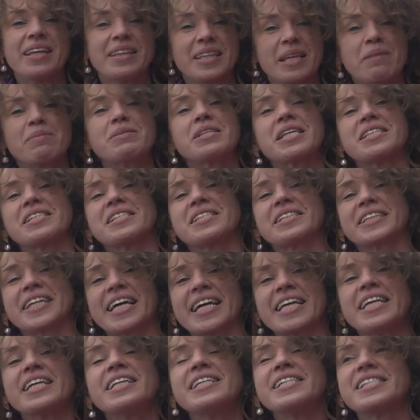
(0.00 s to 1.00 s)
Там, кстати,
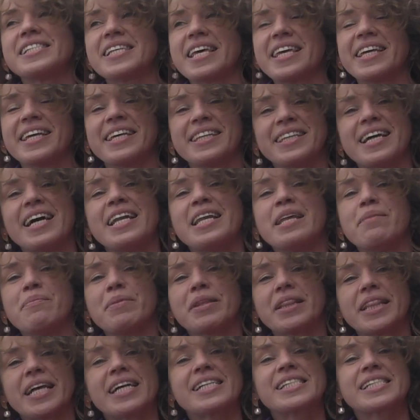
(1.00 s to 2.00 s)
сохранилась оригинальная
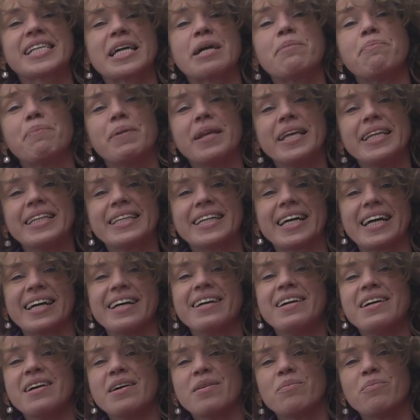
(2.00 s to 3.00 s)
метлахская плитка –
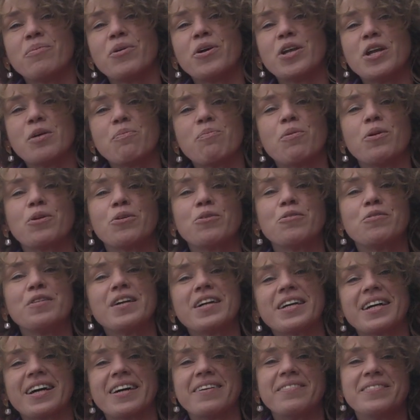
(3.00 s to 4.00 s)
более
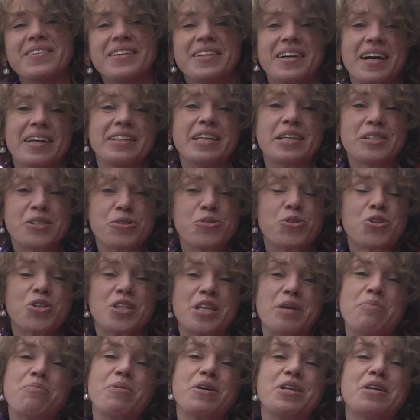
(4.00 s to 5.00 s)
полувека она служит
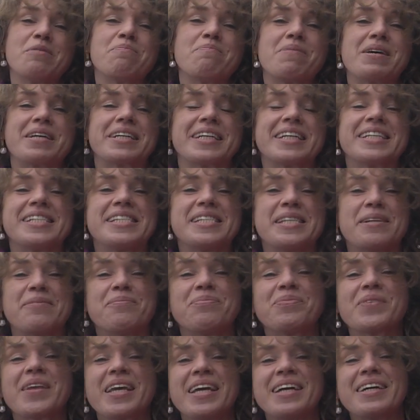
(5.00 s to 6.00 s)
напольным покрытием.